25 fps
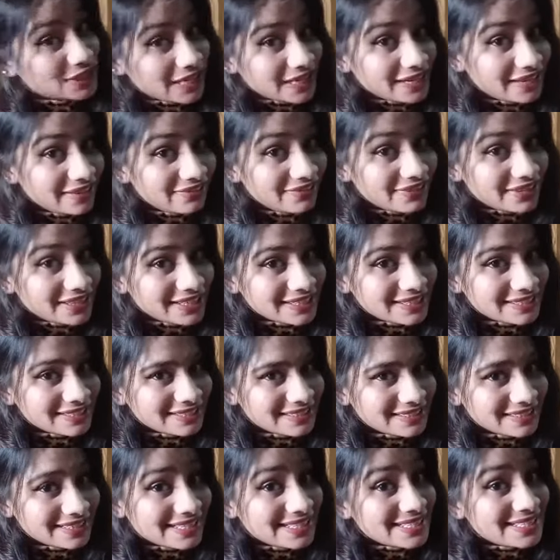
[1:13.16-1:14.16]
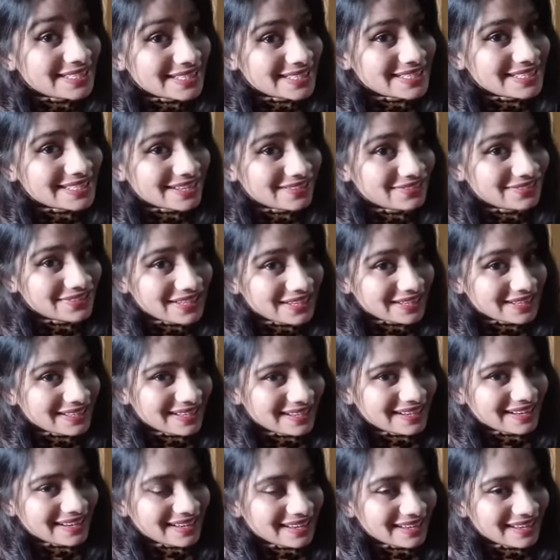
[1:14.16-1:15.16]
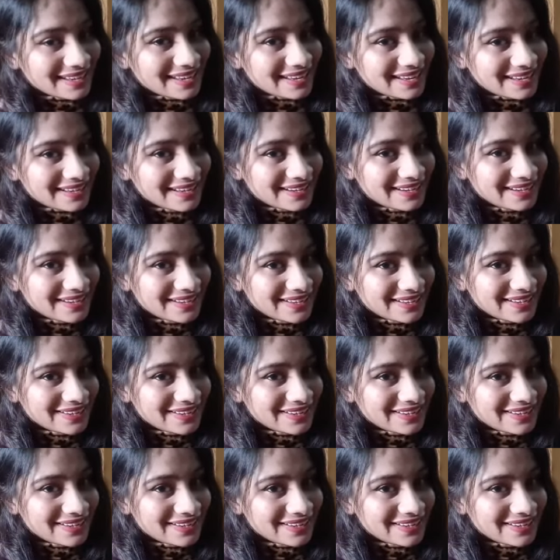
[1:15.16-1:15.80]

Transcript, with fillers: चलें फिर किस चीज़ का वेट कर रहे हैं